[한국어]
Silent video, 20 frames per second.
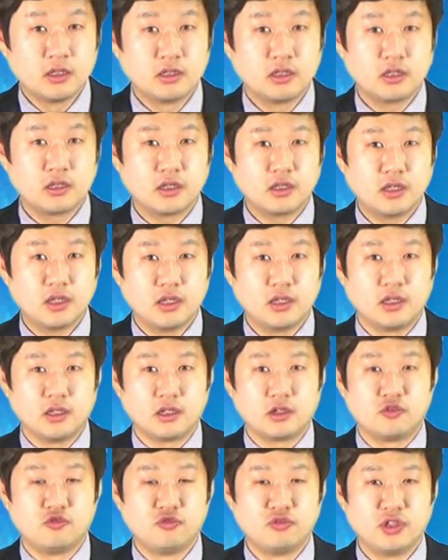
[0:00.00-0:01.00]

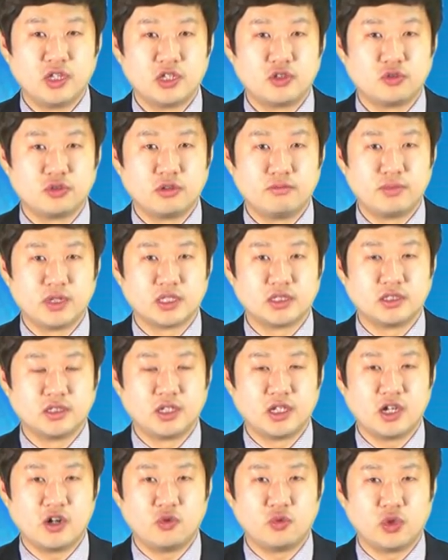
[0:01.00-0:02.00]
특히 국내 조선
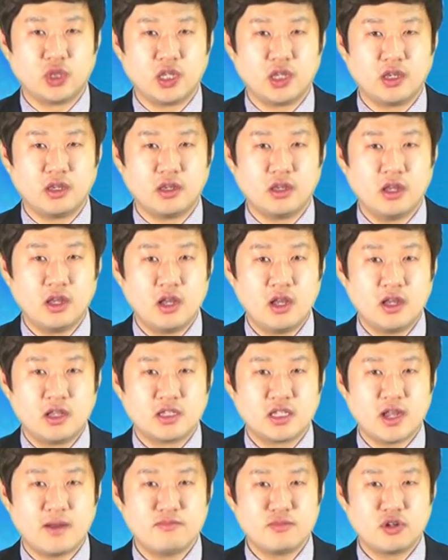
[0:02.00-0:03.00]
빅3 가운데
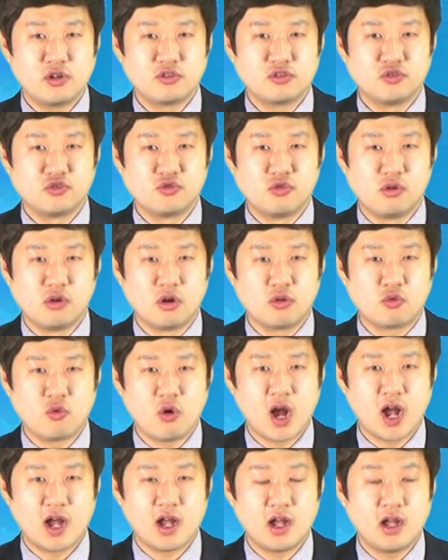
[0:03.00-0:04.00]

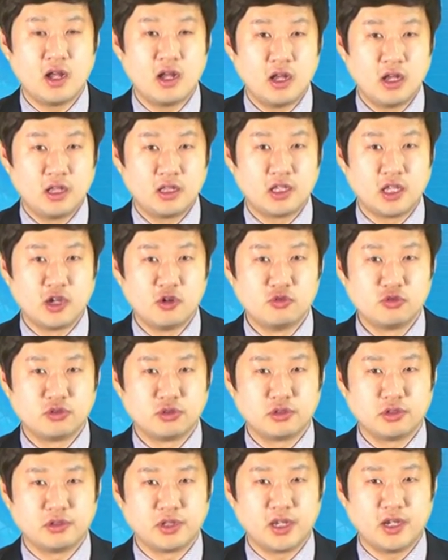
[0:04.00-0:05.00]
삼성중공업과
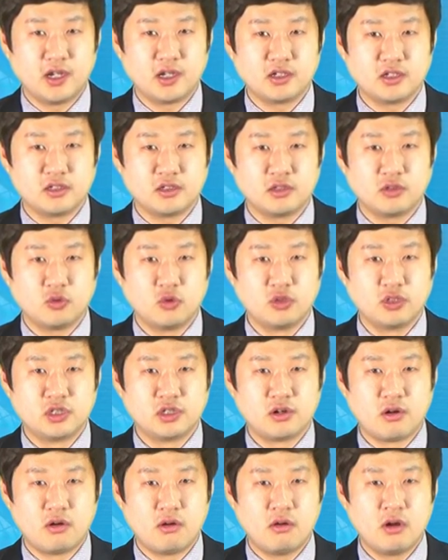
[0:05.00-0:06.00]
대우조선의양은올
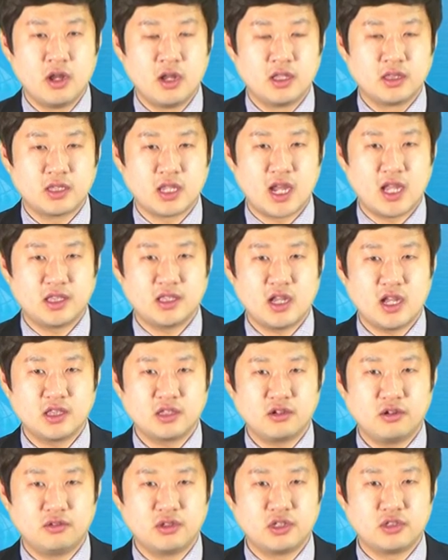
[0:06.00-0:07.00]
들어 단
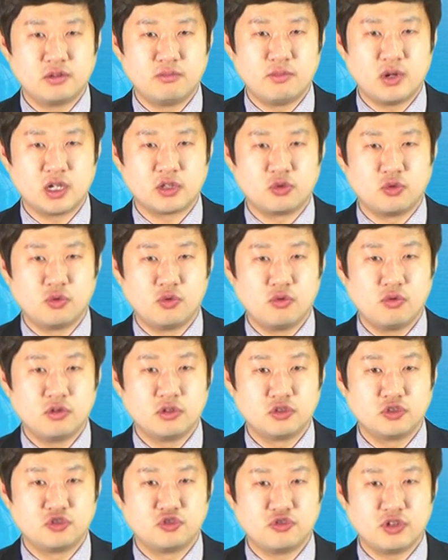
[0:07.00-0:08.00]
한 건의 선박도
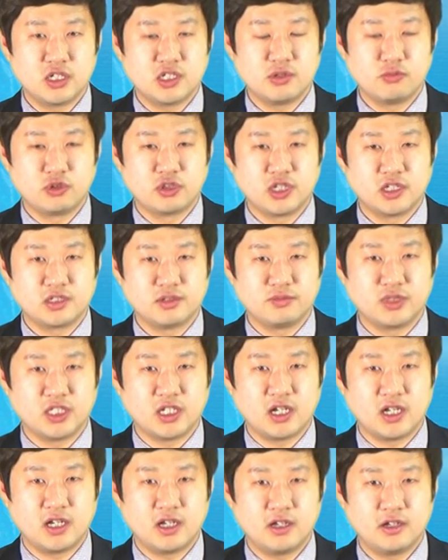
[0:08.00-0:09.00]
수주하지
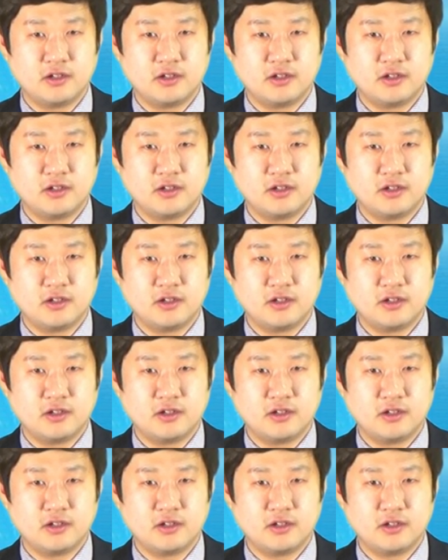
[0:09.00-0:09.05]
못했습니다.